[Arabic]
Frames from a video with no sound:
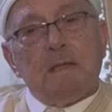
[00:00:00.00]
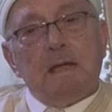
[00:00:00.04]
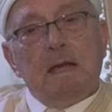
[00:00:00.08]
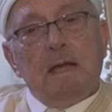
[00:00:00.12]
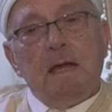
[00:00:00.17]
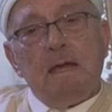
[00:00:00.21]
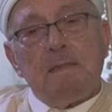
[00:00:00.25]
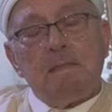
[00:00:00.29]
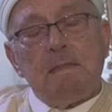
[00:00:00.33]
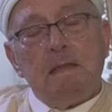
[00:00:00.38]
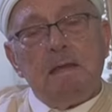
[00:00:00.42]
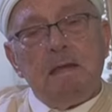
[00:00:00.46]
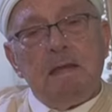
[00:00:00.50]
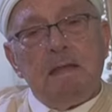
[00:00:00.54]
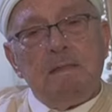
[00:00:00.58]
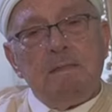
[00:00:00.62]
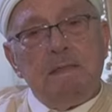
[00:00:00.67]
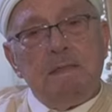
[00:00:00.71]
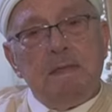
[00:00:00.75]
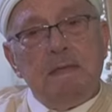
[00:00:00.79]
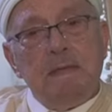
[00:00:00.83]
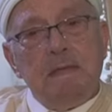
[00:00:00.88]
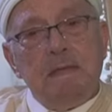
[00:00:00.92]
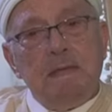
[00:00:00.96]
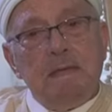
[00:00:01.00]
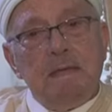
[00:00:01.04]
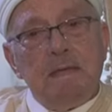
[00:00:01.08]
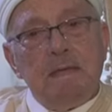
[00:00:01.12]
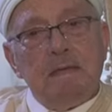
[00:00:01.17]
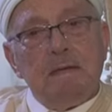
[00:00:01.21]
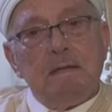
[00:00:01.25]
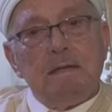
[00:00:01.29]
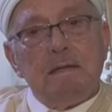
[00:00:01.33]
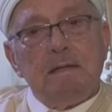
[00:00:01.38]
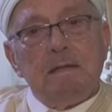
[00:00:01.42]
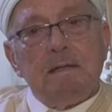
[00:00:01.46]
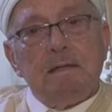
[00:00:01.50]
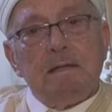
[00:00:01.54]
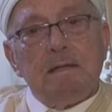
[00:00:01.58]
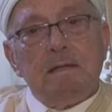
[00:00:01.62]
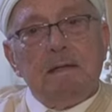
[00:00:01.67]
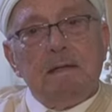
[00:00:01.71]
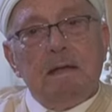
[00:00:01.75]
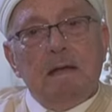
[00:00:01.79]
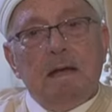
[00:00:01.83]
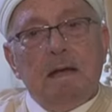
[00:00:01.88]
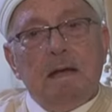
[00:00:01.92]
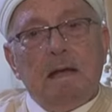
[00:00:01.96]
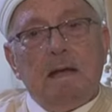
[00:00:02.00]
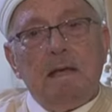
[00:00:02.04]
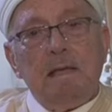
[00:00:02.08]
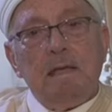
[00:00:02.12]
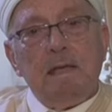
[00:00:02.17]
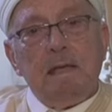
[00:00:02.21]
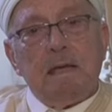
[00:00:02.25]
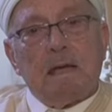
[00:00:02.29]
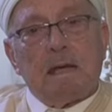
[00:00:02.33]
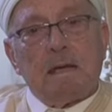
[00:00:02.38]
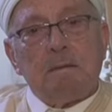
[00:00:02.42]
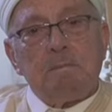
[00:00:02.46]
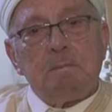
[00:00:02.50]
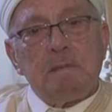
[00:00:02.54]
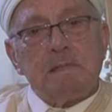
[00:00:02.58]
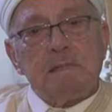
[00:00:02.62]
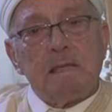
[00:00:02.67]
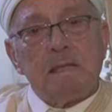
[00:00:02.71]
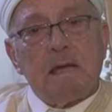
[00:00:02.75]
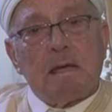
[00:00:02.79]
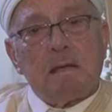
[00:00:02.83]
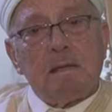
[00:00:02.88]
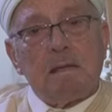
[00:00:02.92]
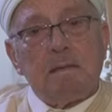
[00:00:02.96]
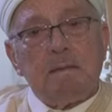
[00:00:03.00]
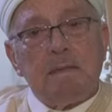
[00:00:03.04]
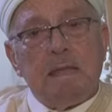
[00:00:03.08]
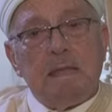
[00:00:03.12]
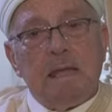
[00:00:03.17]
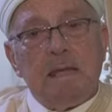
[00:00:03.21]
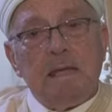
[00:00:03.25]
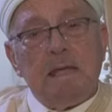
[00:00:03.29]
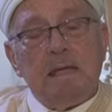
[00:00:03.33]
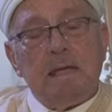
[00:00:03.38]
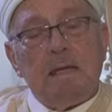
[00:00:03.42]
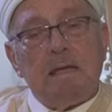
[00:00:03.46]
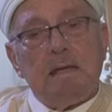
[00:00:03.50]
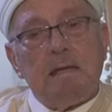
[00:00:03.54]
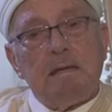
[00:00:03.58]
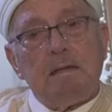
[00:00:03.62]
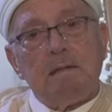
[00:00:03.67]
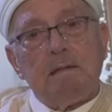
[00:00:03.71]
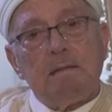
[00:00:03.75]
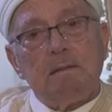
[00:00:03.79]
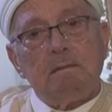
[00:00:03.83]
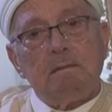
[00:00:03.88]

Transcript: هذا الذي غير مسار التاريخ